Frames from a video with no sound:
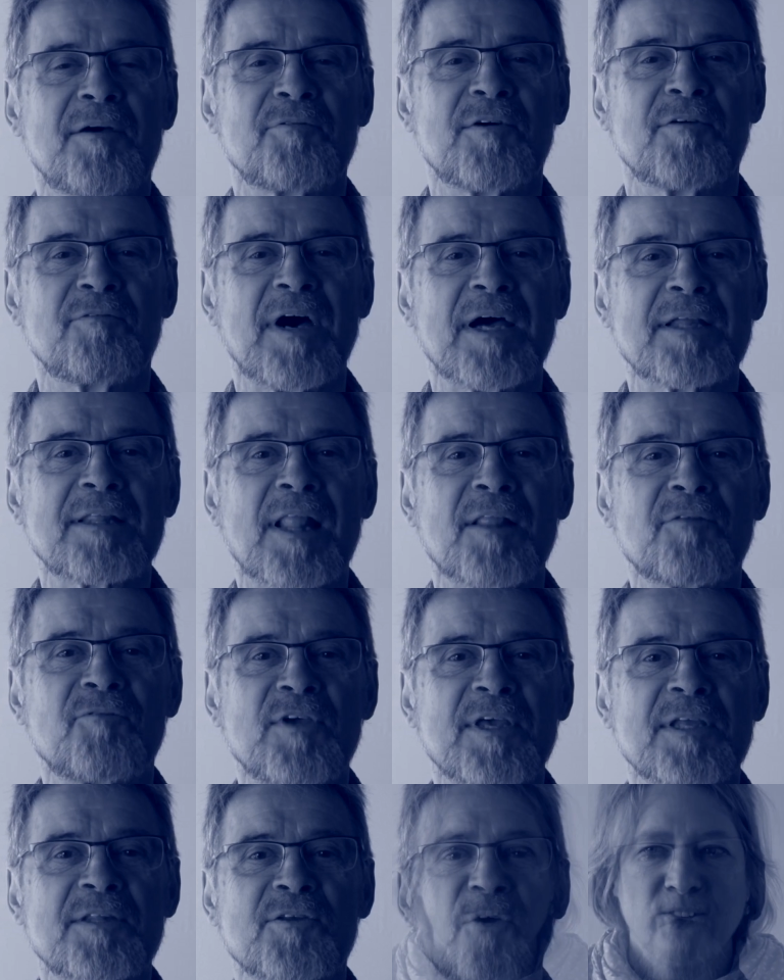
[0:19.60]
verwandeln
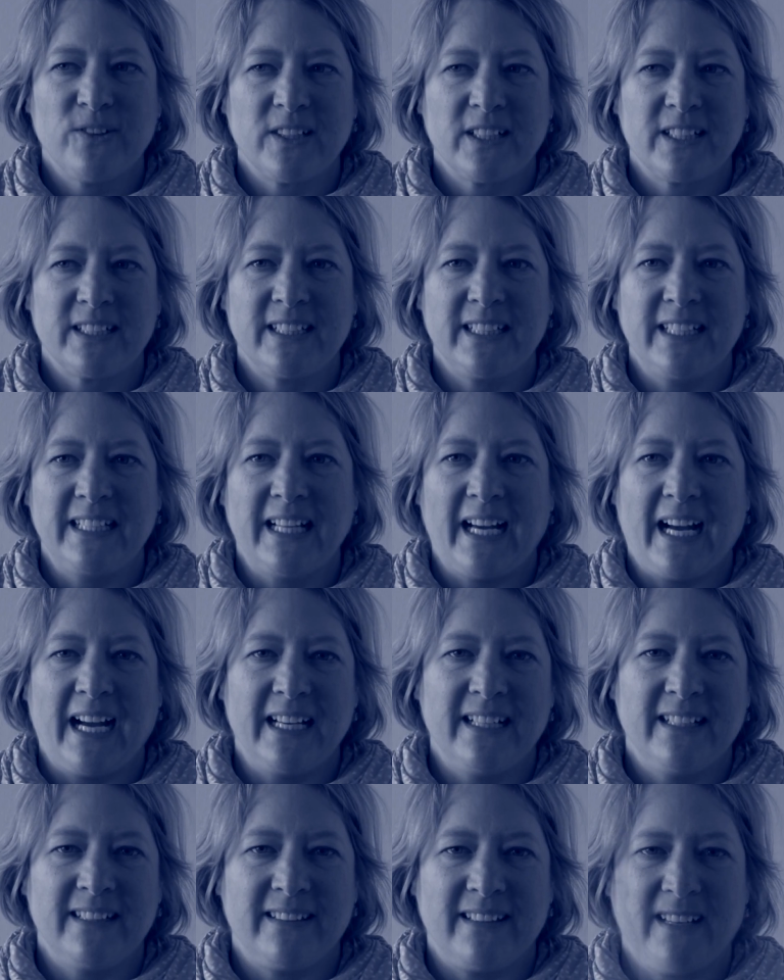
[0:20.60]
wir Drogen in
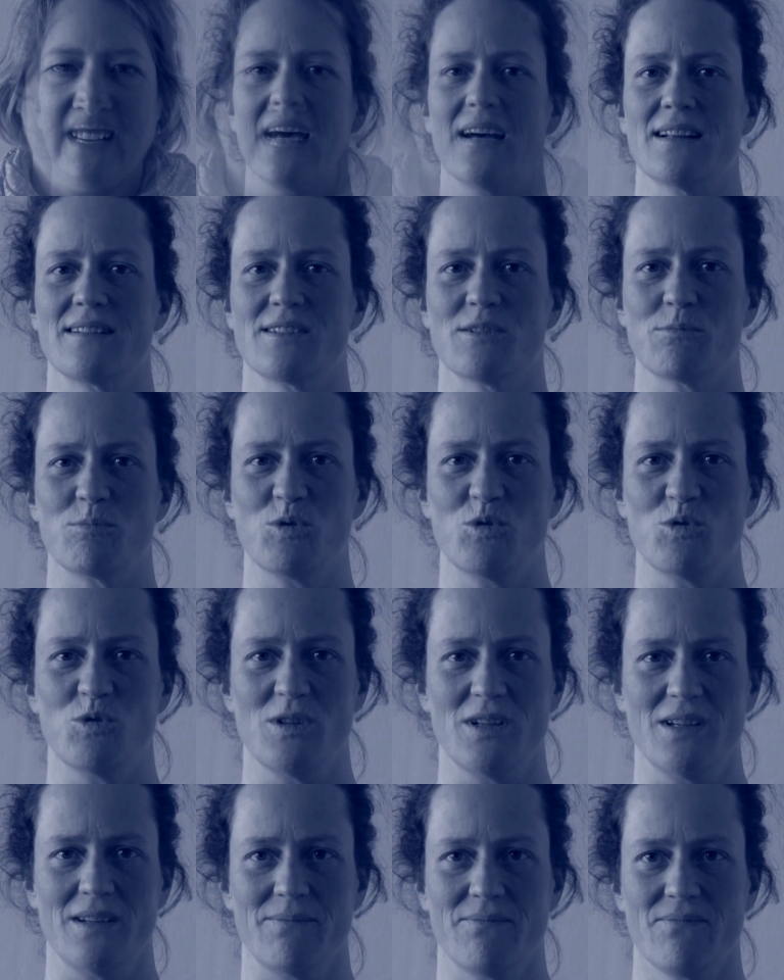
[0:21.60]
eine
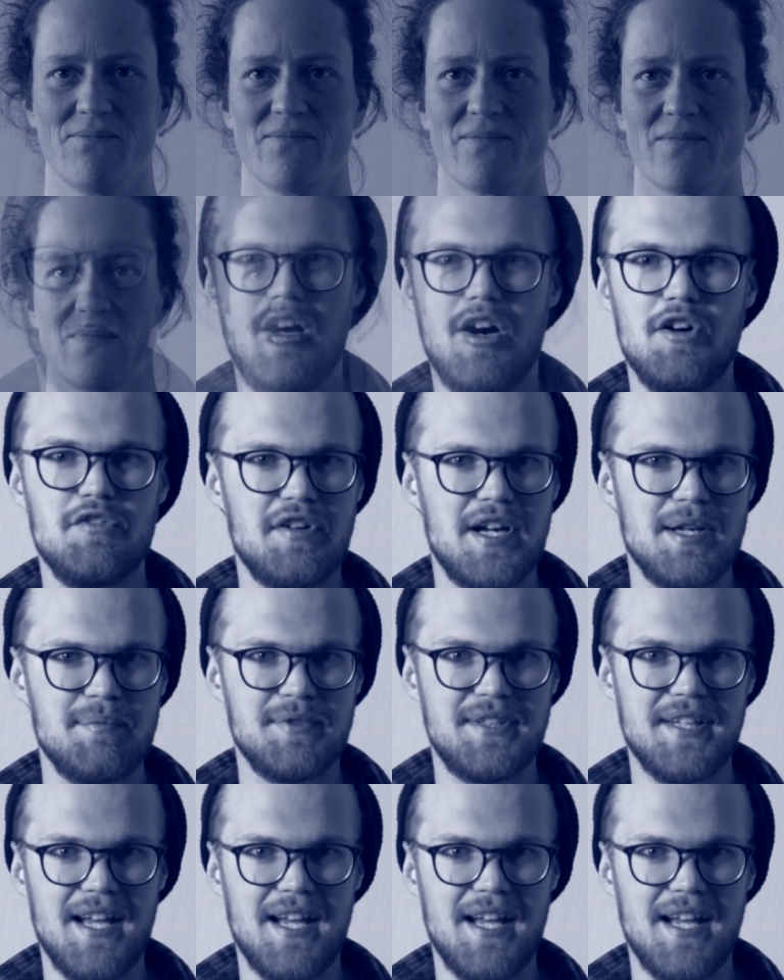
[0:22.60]
Theaterbühne. Auf einem